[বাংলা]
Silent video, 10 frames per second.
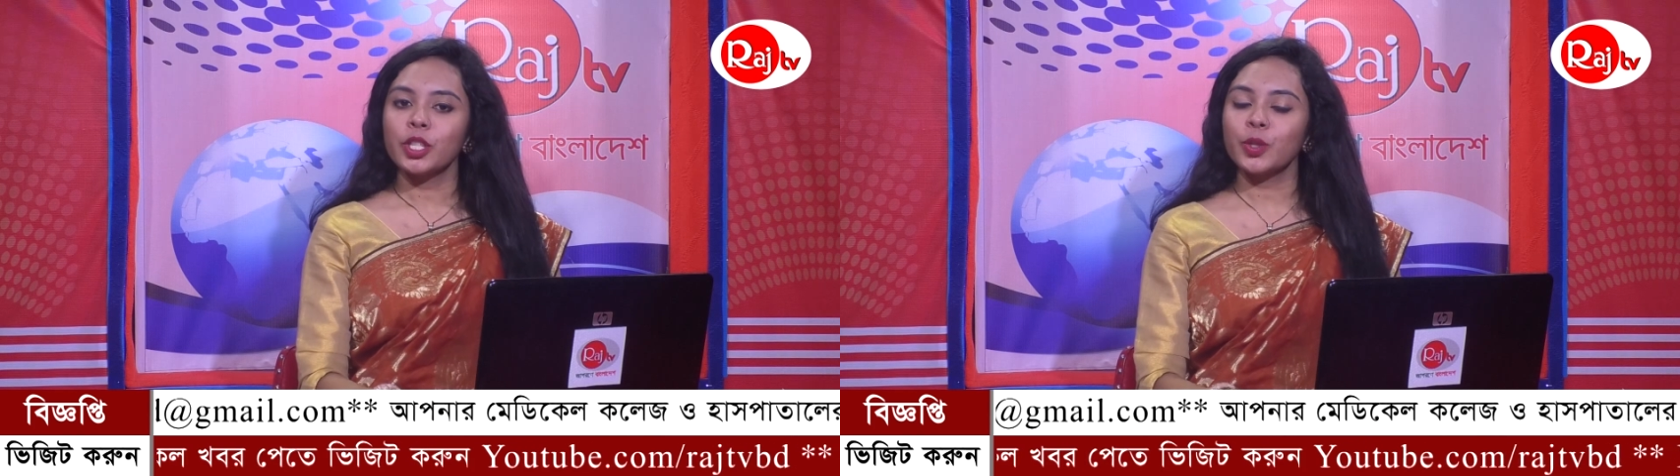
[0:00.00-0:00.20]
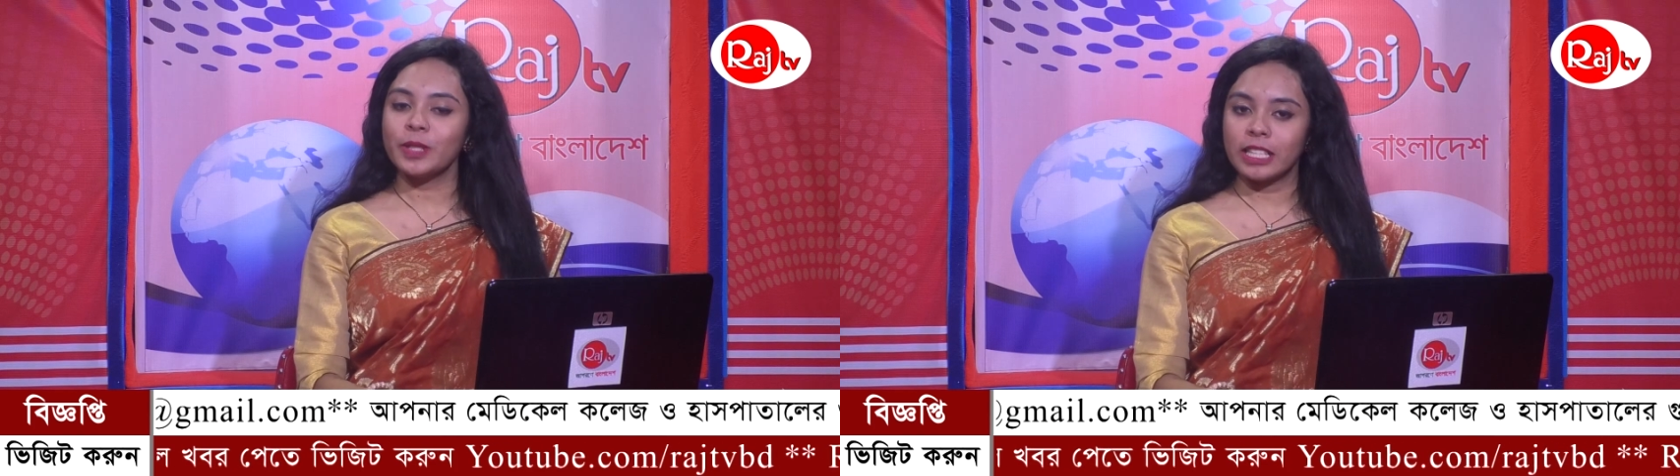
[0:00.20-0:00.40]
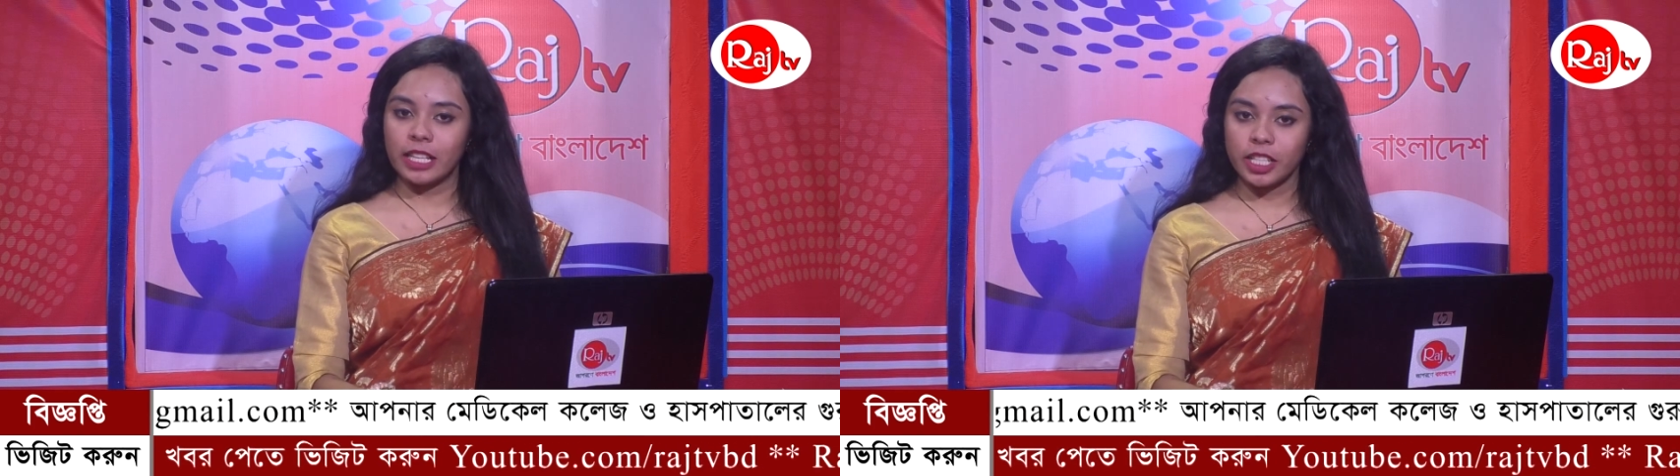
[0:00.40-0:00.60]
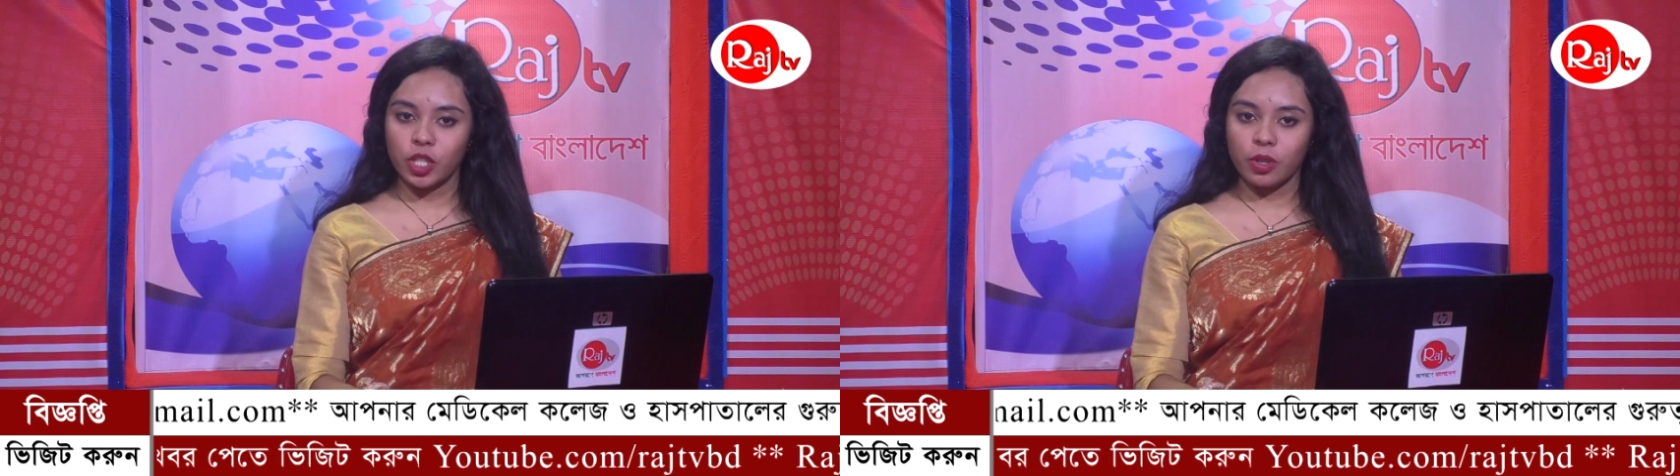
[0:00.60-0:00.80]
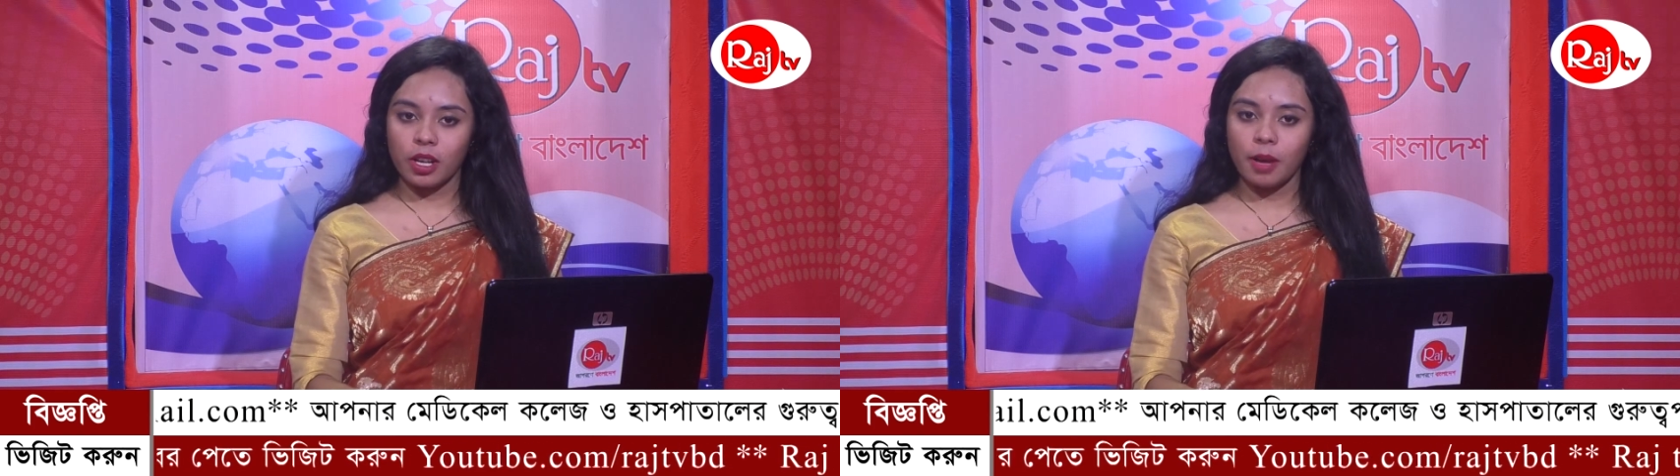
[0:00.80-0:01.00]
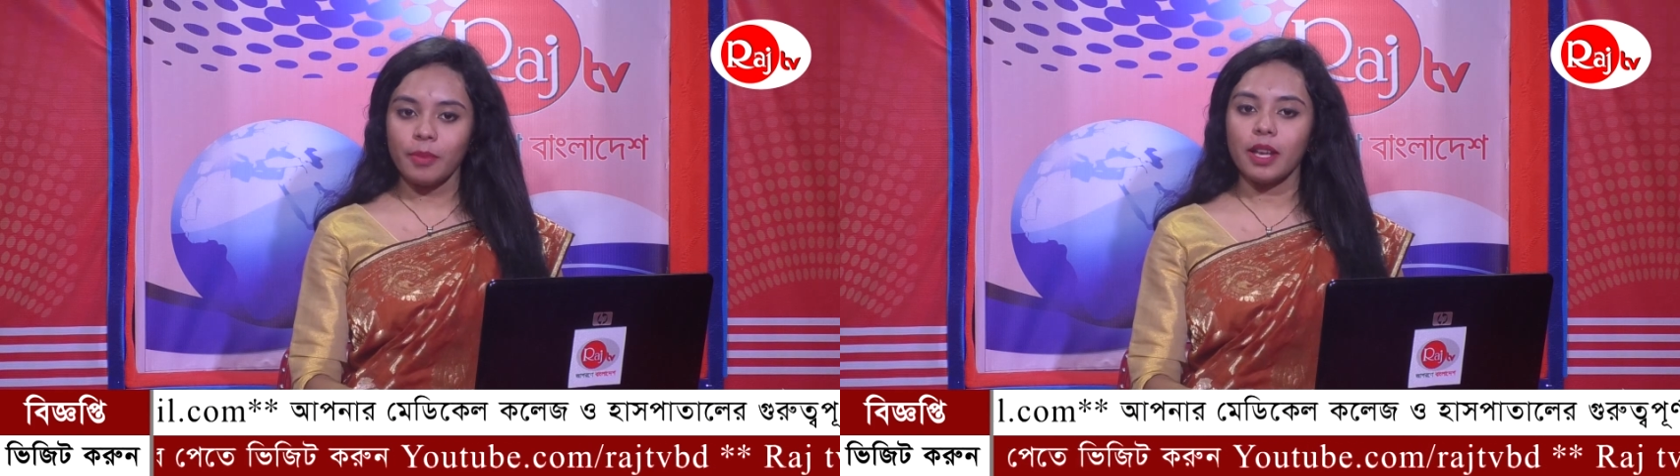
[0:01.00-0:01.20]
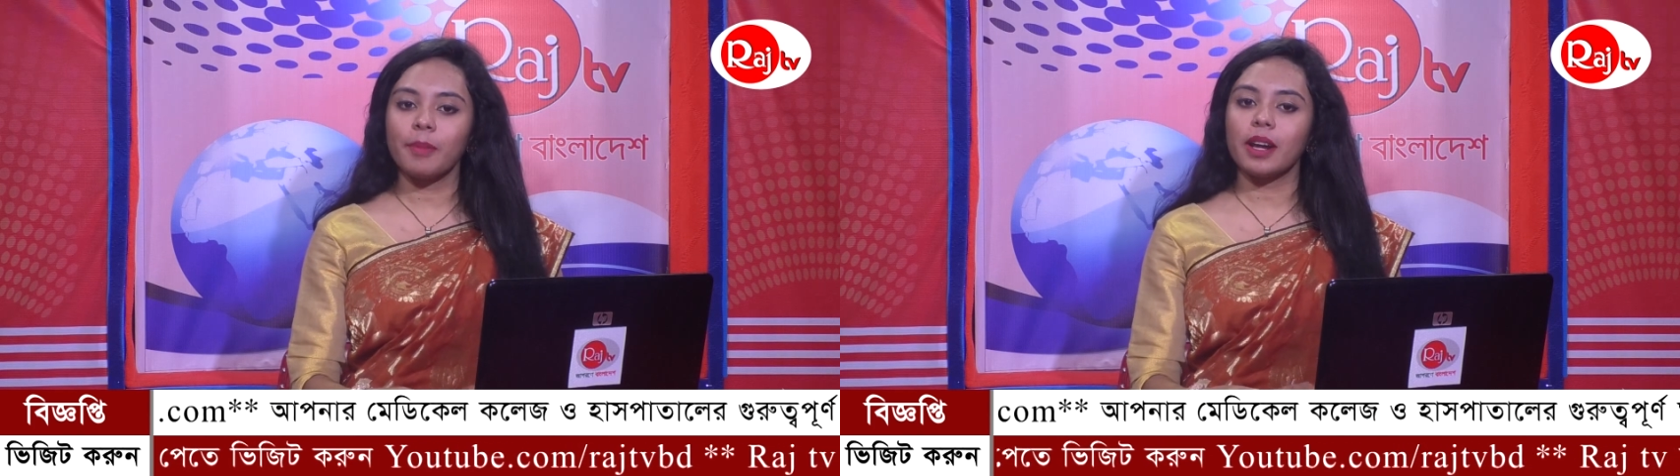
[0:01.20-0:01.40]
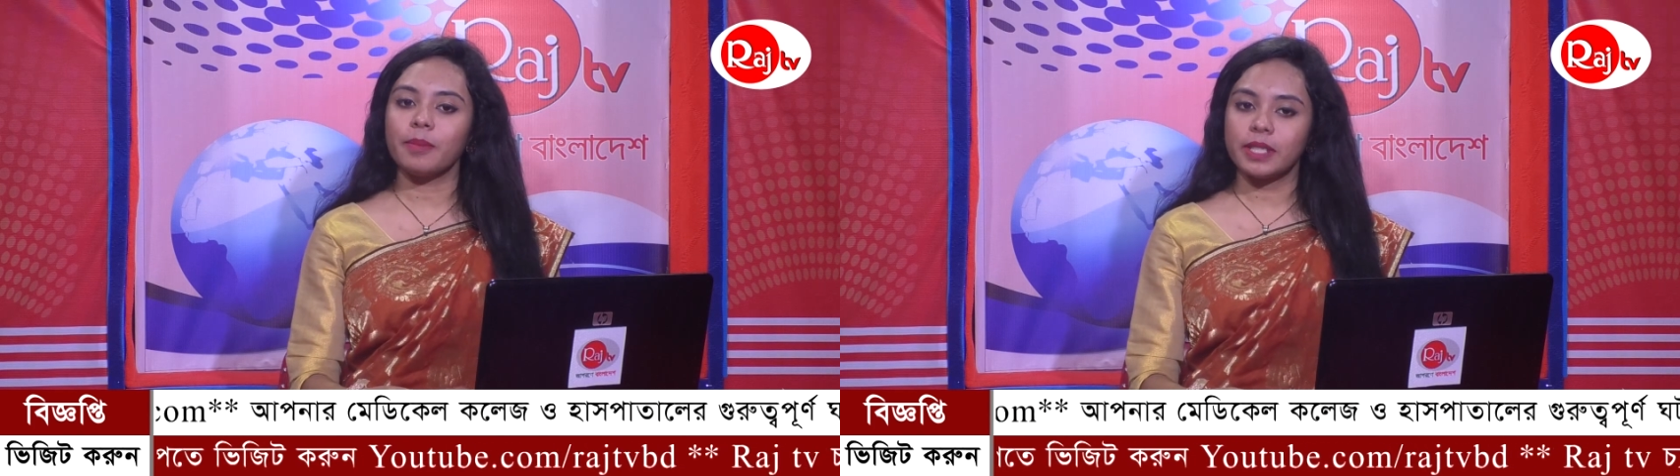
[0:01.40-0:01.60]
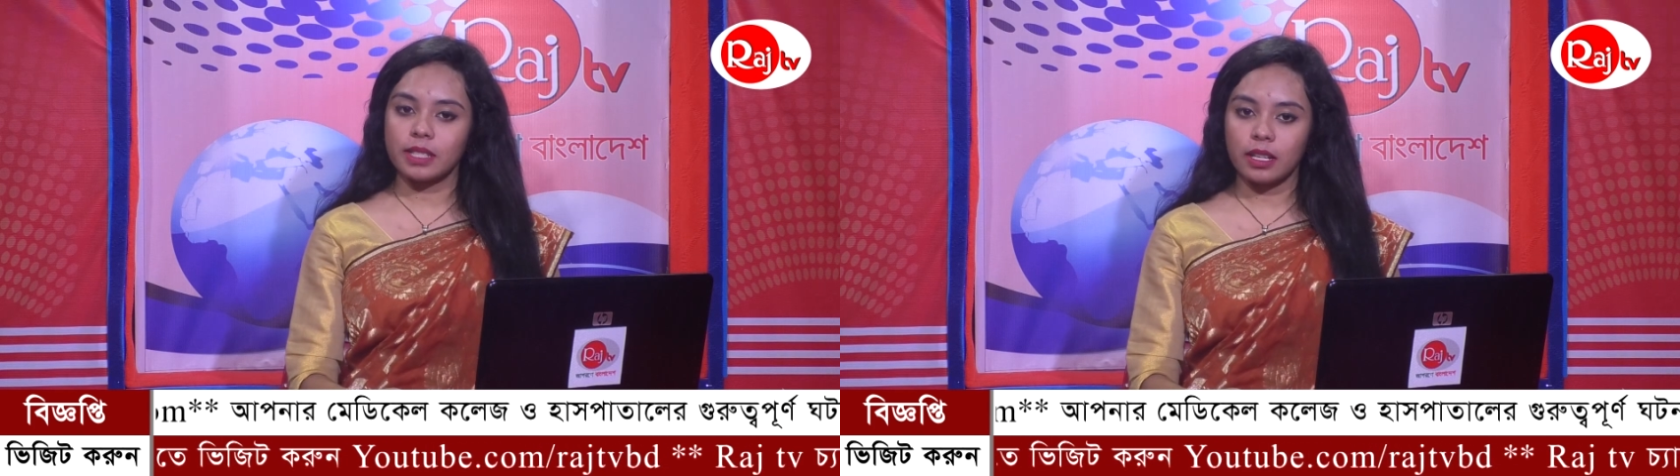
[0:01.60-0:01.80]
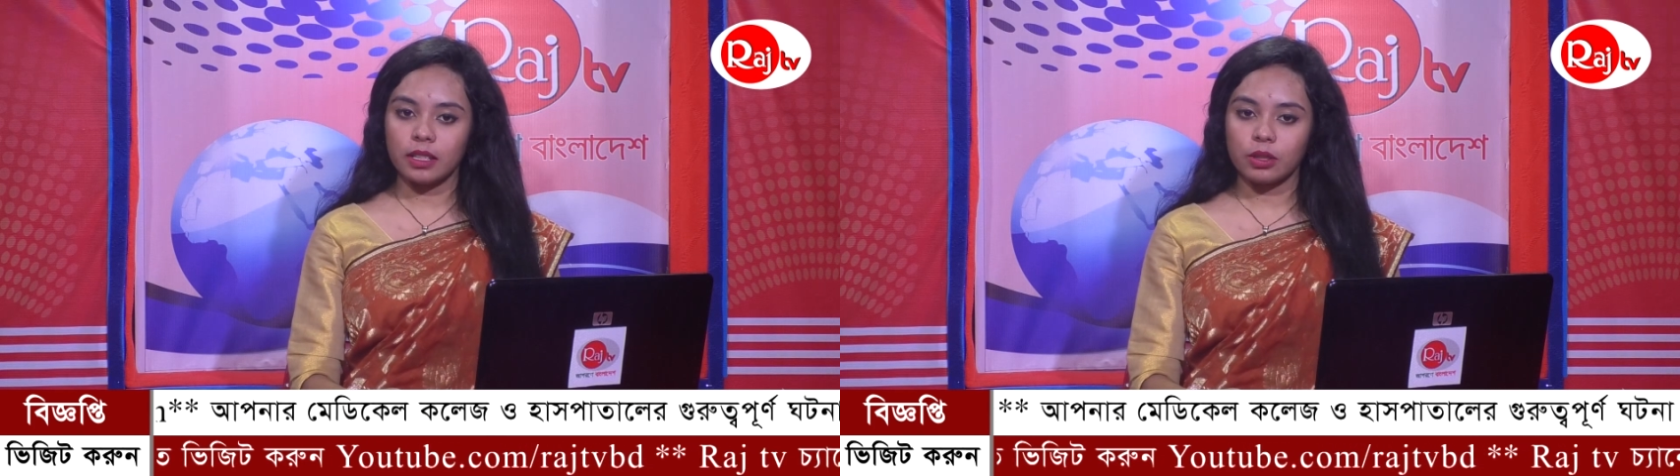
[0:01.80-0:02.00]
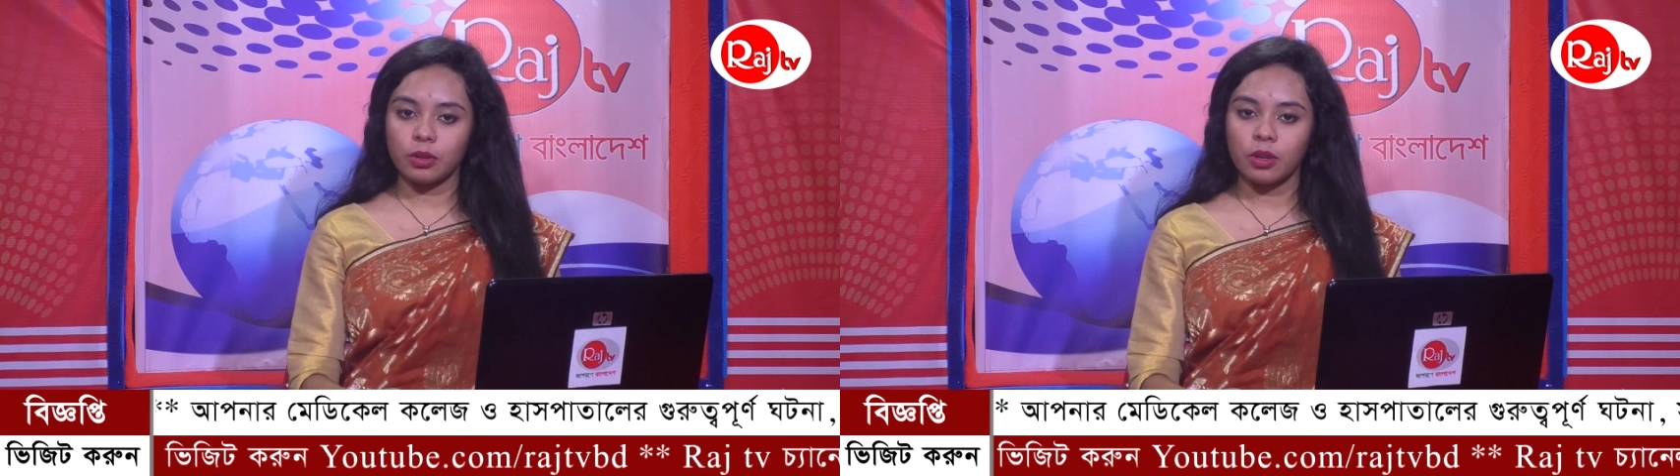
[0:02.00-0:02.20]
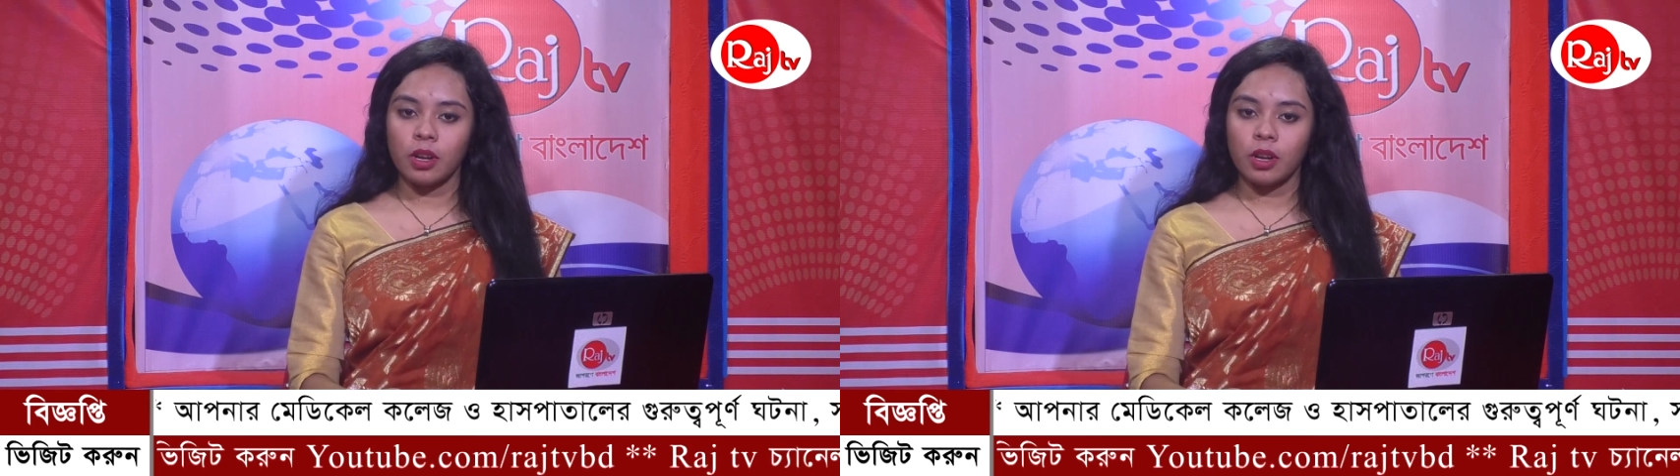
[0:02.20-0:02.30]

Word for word: শুনছিলেন শিরোনাম এবার বিস্তারিত